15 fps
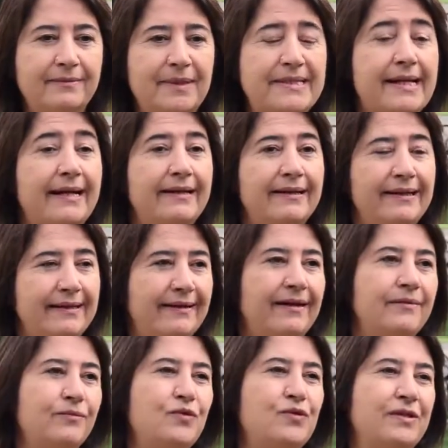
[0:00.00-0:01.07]
mesela
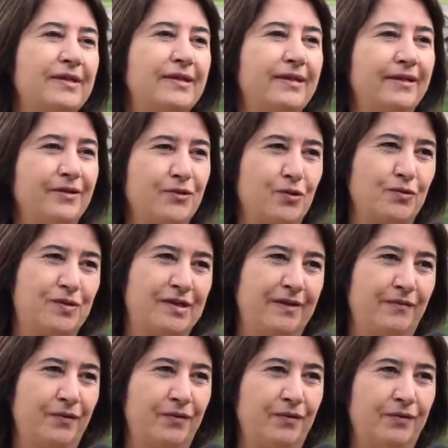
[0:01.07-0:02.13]
İran müziğini çok
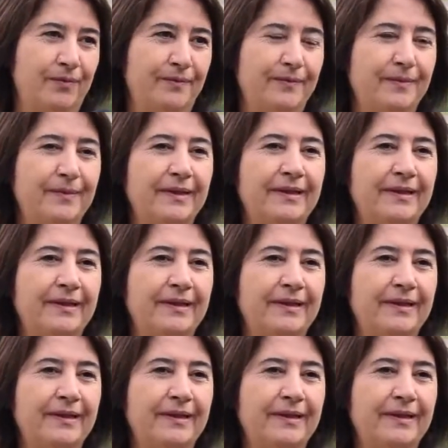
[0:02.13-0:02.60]
seviyorum.